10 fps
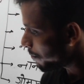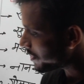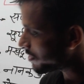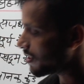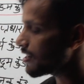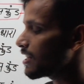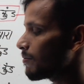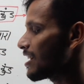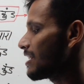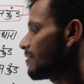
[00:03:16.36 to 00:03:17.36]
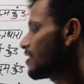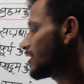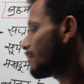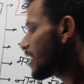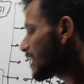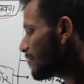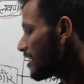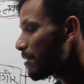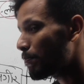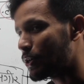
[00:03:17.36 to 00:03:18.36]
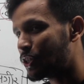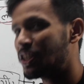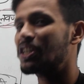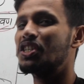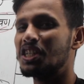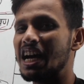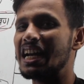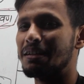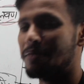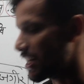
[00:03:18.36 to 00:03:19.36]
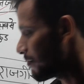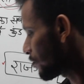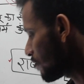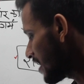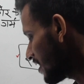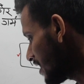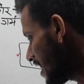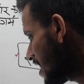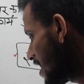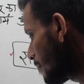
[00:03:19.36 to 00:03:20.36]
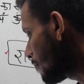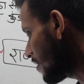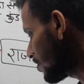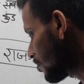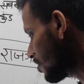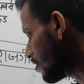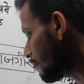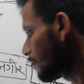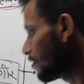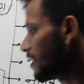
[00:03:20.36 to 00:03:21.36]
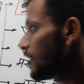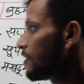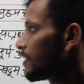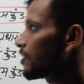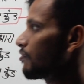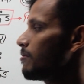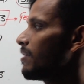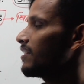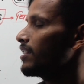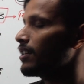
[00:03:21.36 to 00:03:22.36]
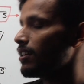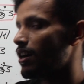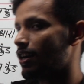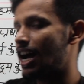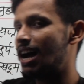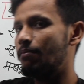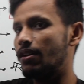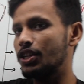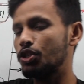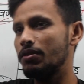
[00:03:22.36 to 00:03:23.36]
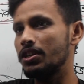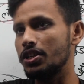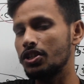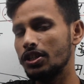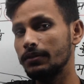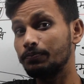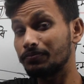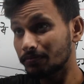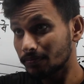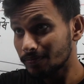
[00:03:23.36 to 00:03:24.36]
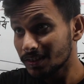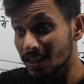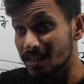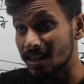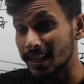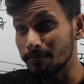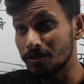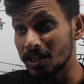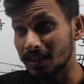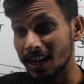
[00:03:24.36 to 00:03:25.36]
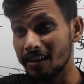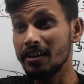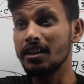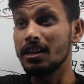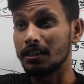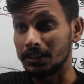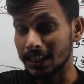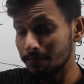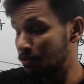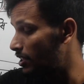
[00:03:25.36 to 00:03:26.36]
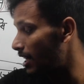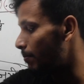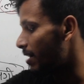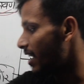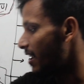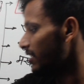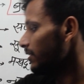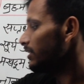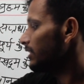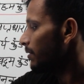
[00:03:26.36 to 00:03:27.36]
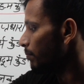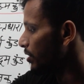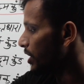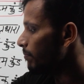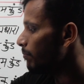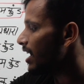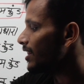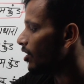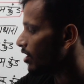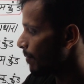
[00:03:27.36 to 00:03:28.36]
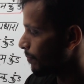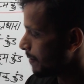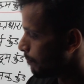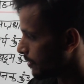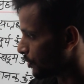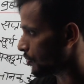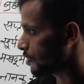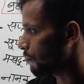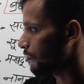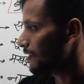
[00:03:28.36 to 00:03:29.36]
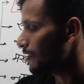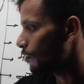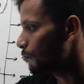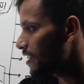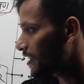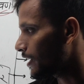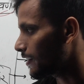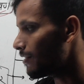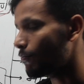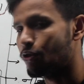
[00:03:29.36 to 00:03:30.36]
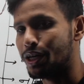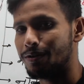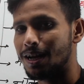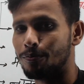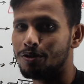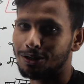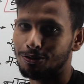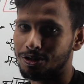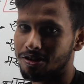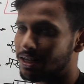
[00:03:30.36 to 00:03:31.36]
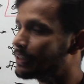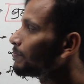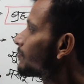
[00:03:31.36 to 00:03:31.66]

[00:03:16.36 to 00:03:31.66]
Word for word: पंचतर के बारे में किसके बारे में पंचतर श्रृंगार के बारे में तो याद रखना है पंचतर कुंड कितनी बात याद रखना राम लक्ष्मण ऋषि जन्म सीता जन्म सीता भरारी भीम बांध और आपका पंचतर कुंड उम्मीद करते हैं मुंगेर वाला आपको याद हो गया होगा